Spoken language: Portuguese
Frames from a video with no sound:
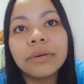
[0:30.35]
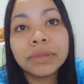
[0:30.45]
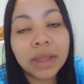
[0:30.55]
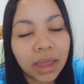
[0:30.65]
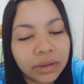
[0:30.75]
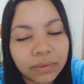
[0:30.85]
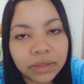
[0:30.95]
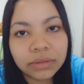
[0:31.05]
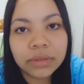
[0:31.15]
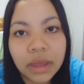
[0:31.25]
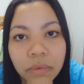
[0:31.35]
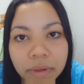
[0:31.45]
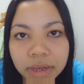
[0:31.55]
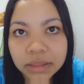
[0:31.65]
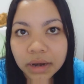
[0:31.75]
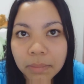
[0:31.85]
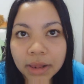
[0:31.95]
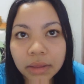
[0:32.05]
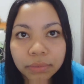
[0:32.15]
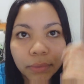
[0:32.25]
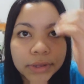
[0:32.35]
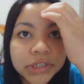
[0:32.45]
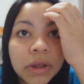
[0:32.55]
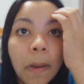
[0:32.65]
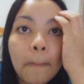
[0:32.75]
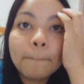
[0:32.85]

Odeio isso, odeio quando ele trabalha à noite.